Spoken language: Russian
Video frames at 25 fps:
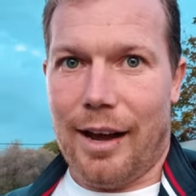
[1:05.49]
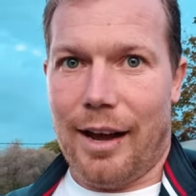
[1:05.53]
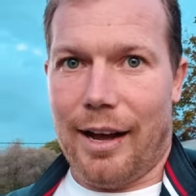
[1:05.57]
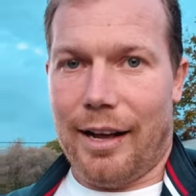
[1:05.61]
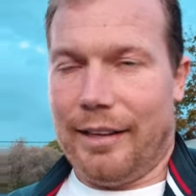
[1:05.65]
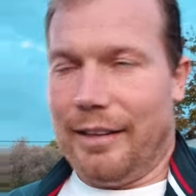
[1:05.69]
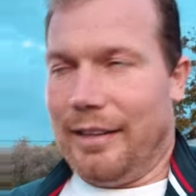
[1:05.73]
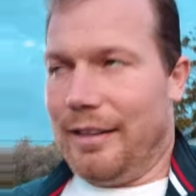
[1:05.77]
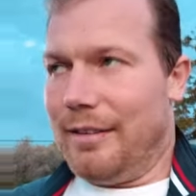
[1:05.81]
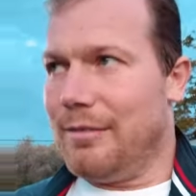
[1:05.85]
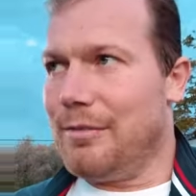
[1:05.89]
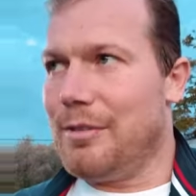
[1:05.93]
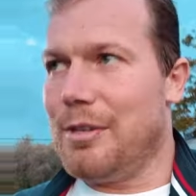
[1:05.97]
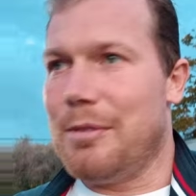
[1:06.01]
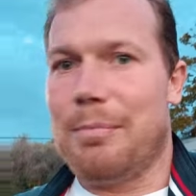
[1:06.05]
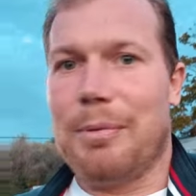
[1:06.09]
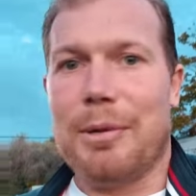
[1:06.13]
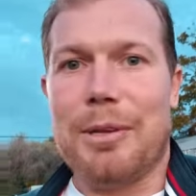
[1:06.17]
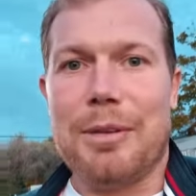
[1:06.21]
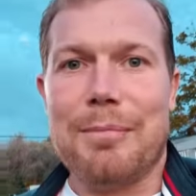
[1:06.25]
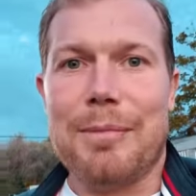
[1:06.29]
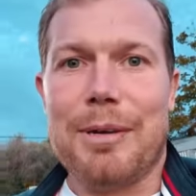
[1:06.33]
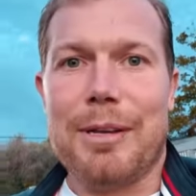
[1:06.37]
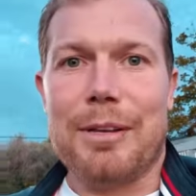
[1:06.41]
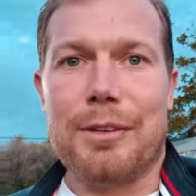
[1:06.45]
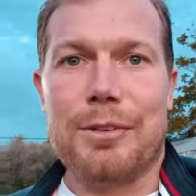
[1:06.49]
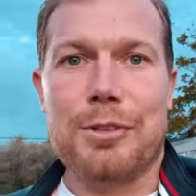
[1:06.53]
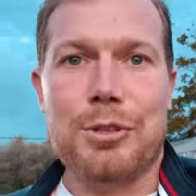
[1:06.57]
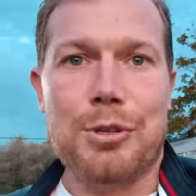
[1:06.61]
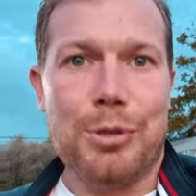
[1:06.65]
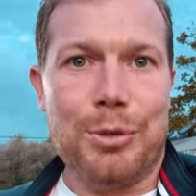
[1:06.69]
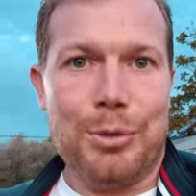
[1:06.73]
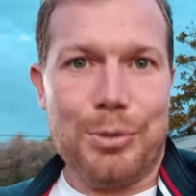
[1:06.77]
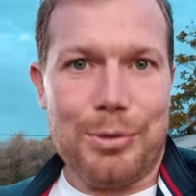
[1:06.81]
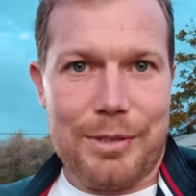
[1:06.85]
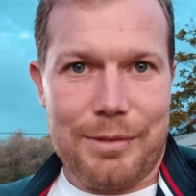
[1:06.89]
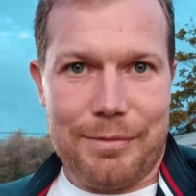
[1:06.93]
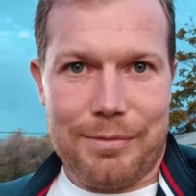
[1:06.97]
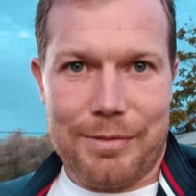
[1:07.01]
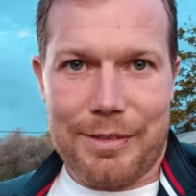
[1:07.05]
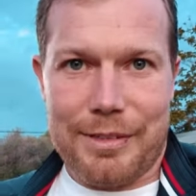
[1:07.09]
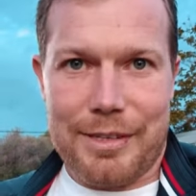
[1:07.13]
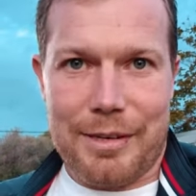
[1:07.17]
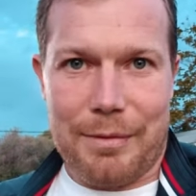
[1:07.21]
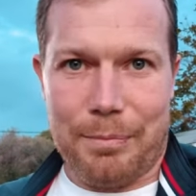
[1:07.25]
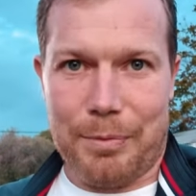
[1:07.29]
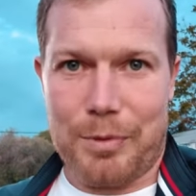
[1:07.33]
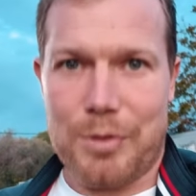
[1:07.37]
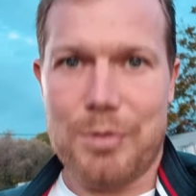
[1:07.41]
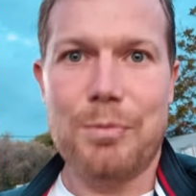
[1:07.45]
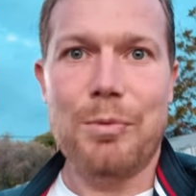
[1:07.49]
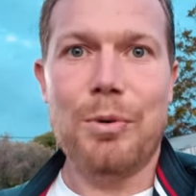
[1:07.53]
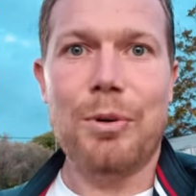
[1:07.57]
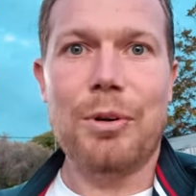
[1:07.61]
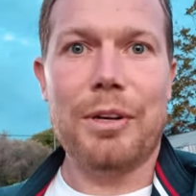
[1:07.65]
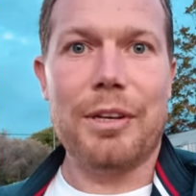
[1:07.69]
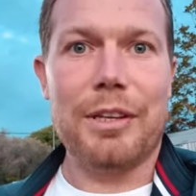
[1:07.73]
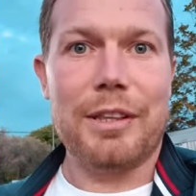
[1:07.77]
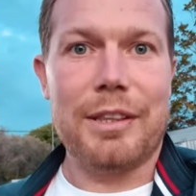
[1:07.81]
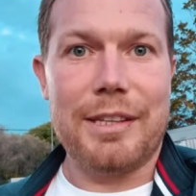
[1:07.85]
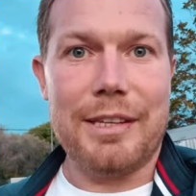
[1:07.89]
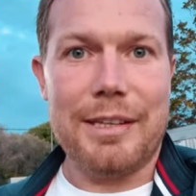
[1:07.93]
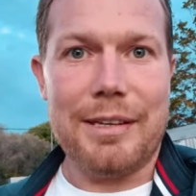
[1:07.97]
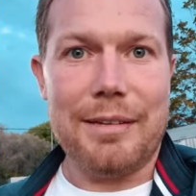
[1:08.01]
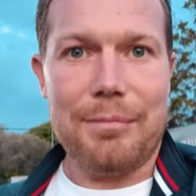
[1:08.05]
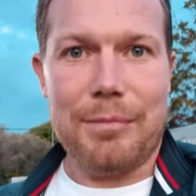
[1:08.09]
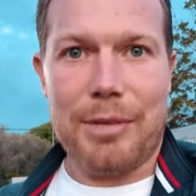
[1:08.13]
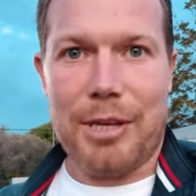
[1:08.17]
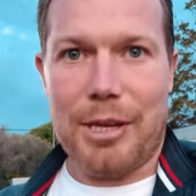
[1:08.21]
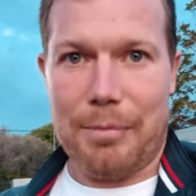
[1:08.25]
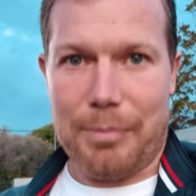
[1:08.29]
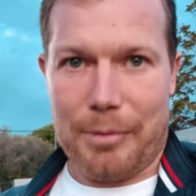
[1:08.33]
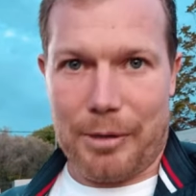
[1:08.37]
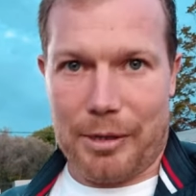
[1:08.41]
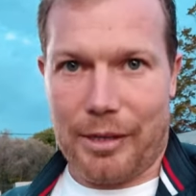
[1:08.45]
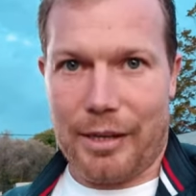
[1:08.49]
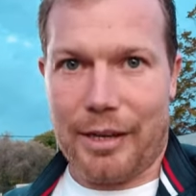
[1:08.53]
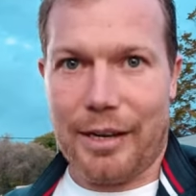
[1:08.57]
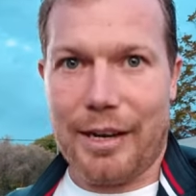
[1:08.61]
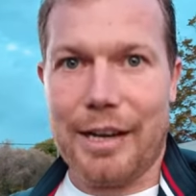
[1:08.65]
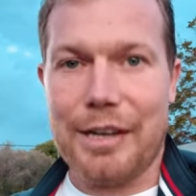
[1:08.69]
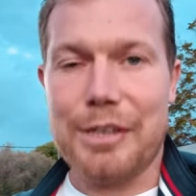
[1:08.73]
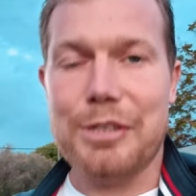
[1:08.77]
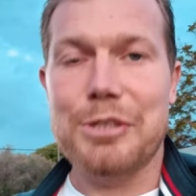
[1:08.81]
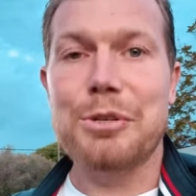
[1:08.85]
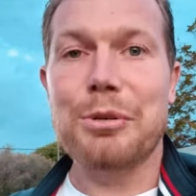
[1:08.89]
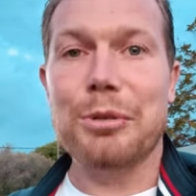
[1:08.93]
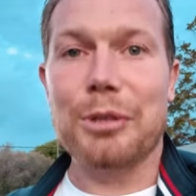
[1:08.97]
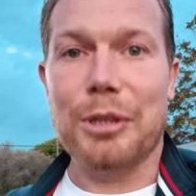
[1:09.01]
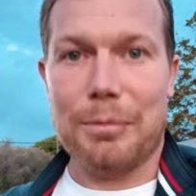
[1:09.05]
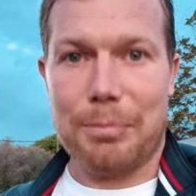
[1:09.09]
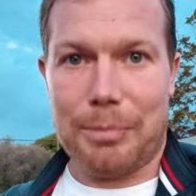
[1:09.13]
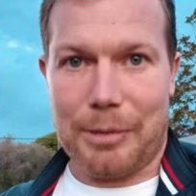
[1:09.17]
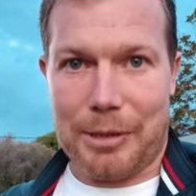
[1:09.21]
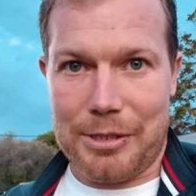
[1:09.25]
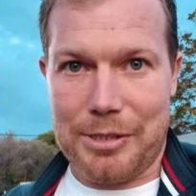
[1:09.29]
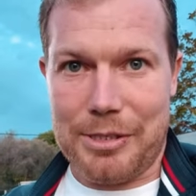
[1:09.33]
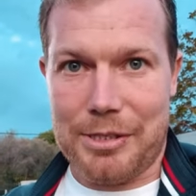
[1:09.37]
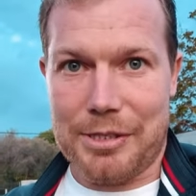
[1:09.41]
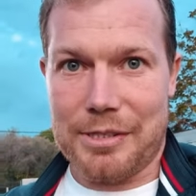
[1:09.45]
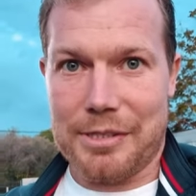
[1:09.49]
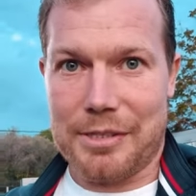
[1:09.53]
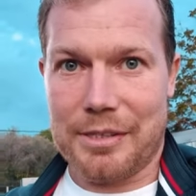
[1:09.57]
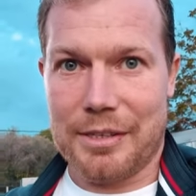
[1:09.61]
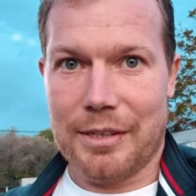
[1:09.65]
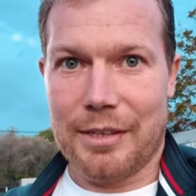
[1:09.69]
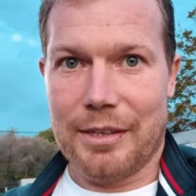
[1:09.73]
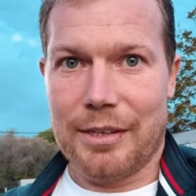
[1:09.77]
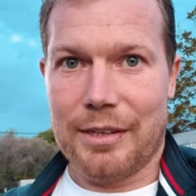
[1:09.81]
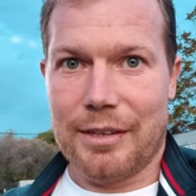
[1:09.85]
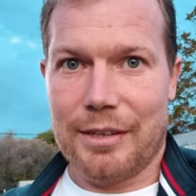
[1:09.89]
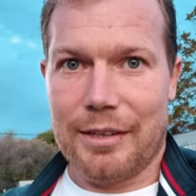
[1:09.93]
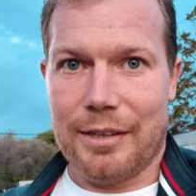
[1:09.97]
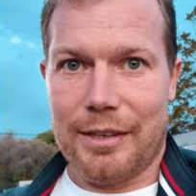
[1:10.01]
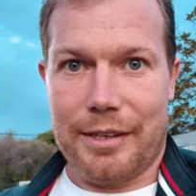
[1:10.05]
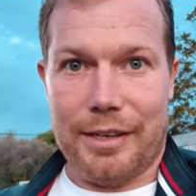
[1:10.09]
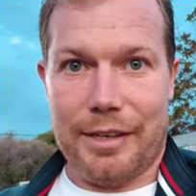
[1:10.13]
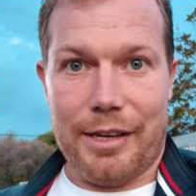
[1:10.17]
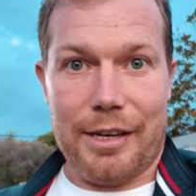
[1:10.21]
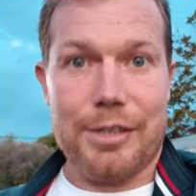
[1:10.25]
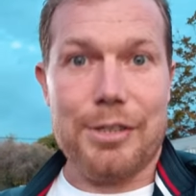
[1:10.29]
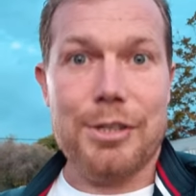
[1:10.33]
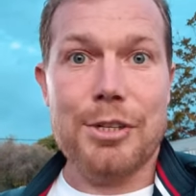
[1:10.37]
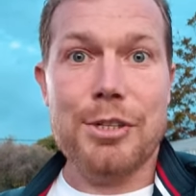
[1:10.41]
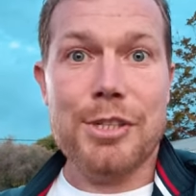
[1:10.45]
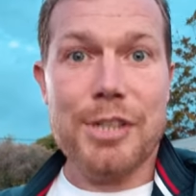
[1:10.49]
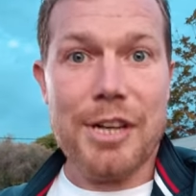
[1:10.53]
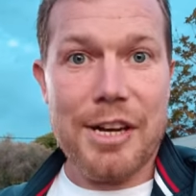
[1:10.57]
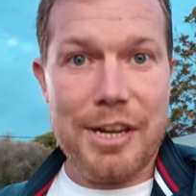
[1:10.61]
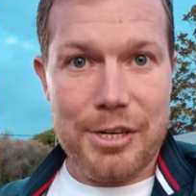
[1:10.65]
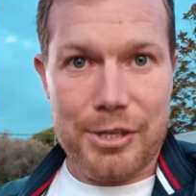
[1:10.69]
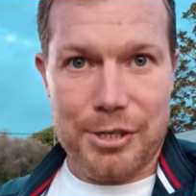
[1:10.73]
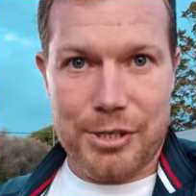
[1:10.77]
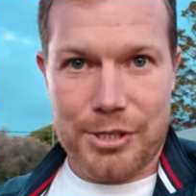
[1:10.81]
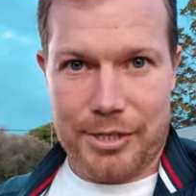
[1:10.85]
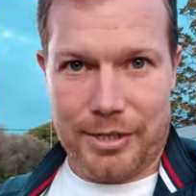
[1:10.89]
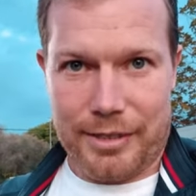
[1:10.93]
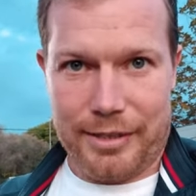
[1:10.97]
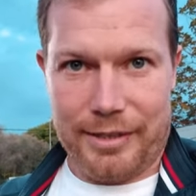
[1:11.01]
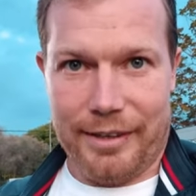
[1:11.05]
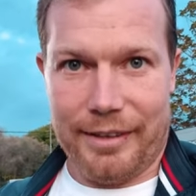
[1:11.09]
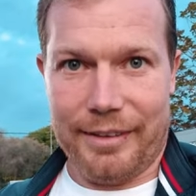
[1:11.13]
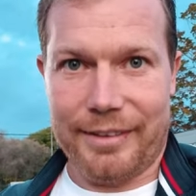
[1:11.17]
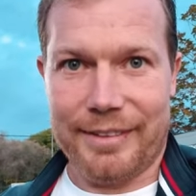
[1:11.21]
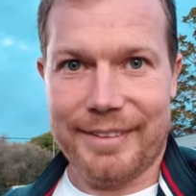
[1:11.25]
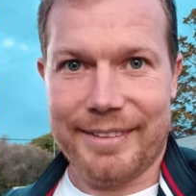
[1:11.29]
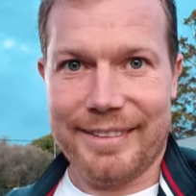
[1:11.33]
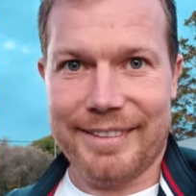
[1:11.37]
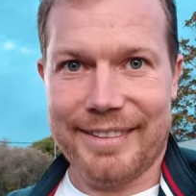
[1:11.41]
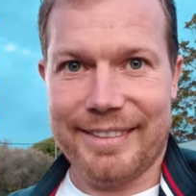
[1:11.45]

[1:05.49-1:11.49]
Она в непонимании, что за фигня, почему, говорит, ты мне предлагаешь счет оплатить? Я же женщина,